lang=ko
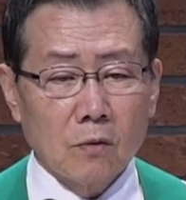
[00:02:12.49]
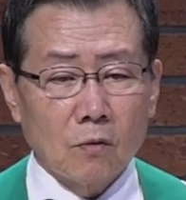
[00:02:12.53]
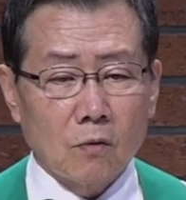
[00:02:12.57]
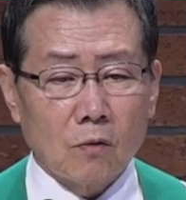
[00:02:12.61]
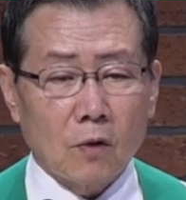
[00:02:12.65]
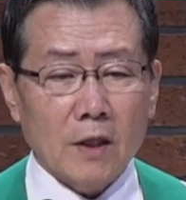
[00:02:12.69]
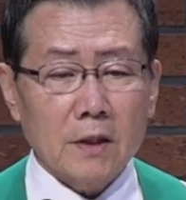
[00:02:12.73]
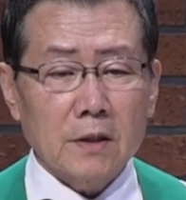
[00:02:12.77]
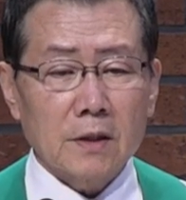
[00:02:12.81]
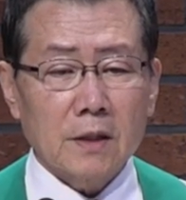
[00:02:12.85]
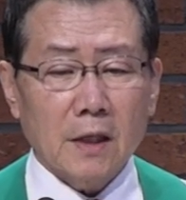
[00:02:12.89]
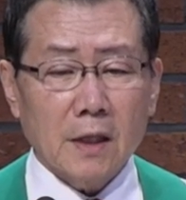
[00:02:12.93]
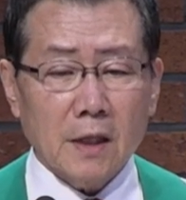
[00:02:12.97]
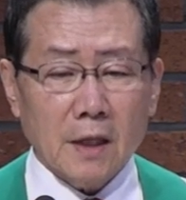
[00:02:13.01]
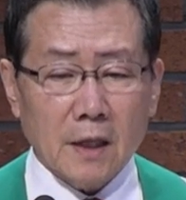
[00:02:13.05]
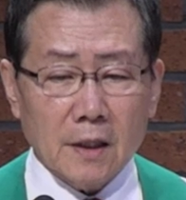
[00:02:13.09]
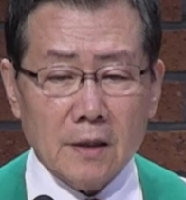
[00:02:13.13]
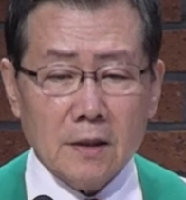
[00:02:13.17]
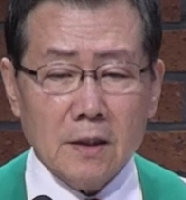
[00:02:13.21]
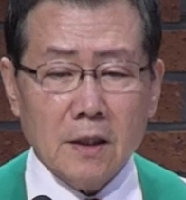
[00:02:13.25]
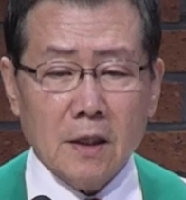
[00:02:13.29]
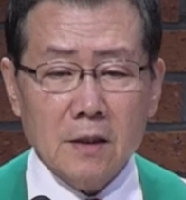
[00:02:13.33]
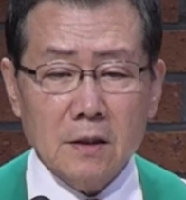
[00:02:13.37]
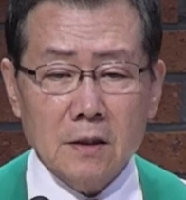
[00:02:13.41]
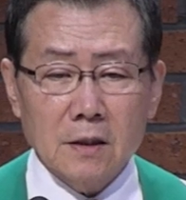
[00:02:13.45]
왔다
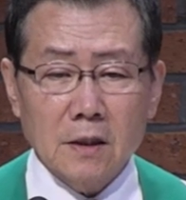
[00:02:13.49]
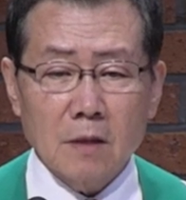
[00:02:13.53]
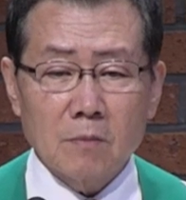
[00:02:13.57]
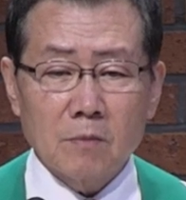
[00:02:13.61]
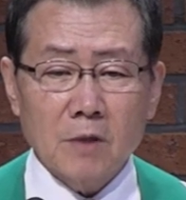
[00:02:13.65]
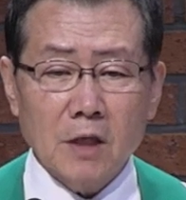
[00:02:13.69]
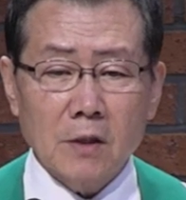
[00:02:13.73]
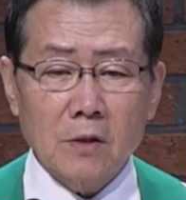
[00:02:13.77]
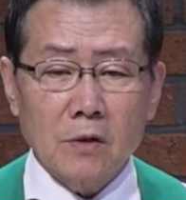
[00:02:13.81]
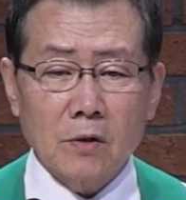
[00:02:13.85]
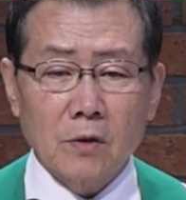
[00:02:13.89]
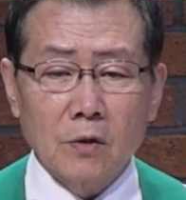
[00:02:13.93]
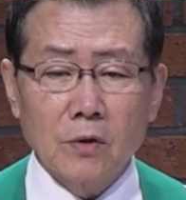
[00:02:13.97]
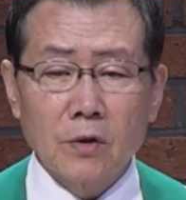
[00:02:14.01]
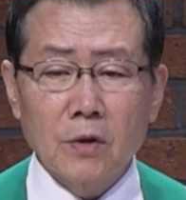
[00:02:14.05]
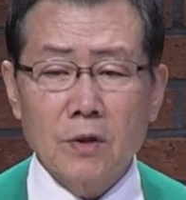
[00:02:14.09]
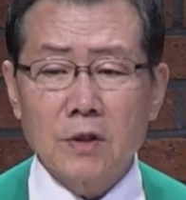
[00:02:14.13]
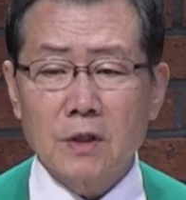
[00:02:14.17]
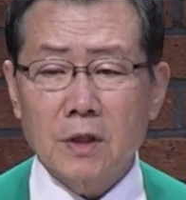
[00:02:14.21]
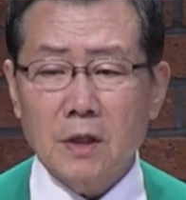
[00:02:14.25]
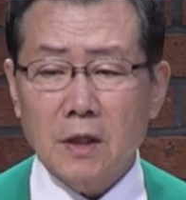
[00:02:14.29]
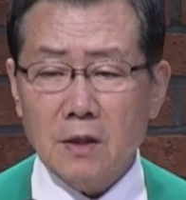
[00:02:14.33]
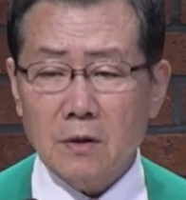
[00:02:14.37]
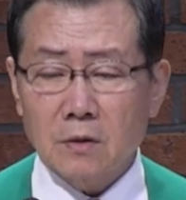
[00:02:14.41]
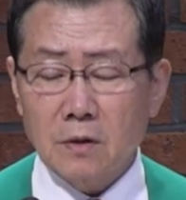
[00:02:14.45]
갔다 하는 데만
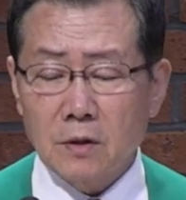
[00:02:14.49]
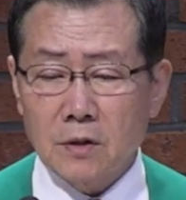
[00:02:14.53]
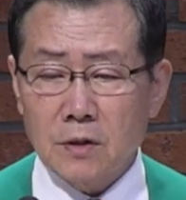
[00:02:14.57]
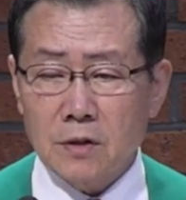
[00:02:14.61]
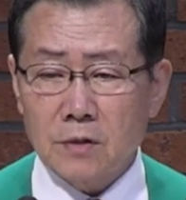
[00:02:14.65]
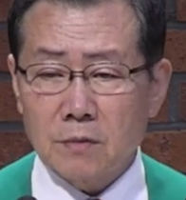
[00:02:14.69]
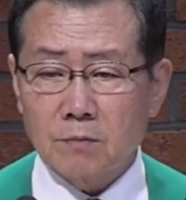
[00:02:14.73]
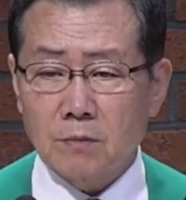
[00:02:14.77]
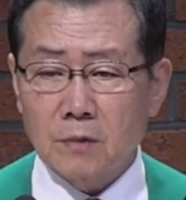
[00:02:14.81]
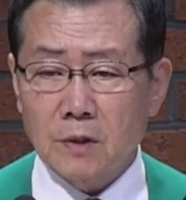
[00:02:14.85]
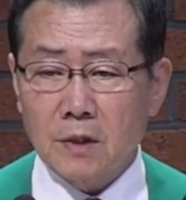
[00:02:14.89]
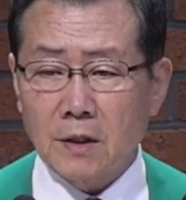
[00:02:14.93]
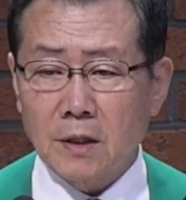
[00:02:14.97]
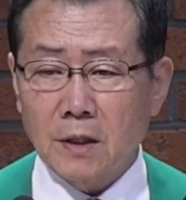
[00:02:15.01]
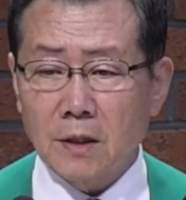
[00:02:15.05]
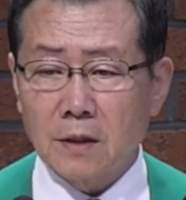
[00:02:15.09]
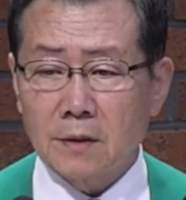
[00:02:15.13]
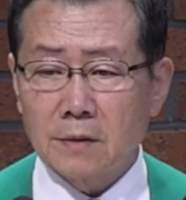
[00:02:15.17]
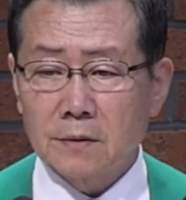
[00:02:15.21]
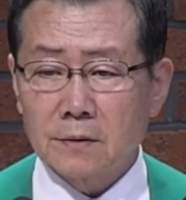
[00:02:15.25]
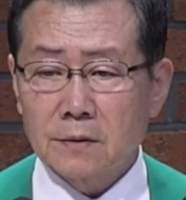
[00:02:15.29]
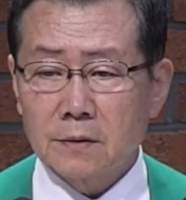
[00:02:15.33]
8시간 걸렸습니다.